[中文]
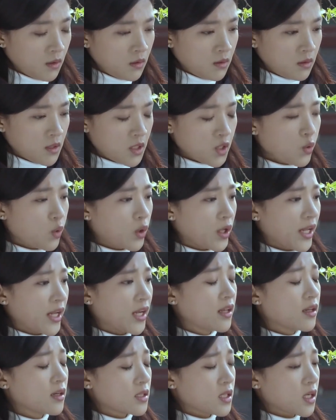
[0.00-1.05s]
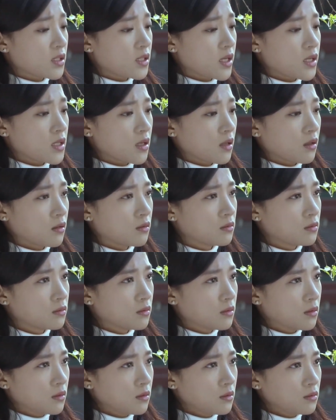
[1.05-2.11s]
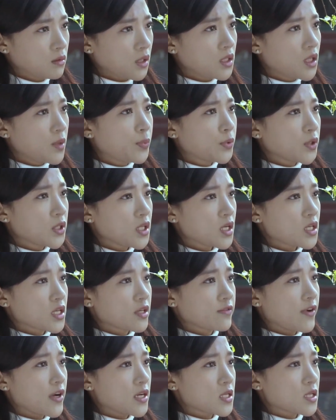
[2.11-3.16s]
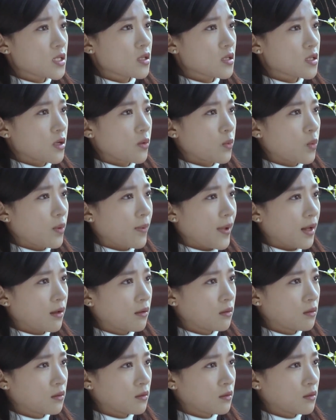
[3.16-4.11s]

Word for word: 是我连累了张先生，那你不能像审犯人似的审我吧？